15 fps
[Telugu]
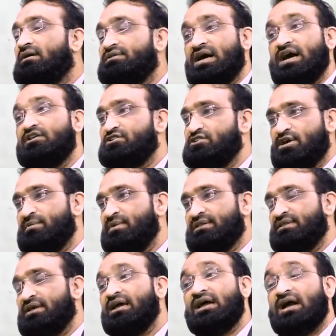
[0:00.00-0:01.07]
తయారు
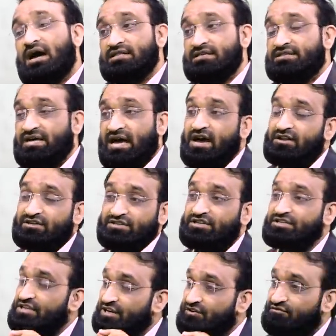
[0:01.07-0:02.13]
చేయబడింది అది తయారు
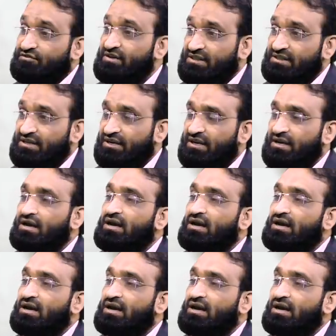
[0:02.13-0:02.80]
చేసిన వ్యక్తి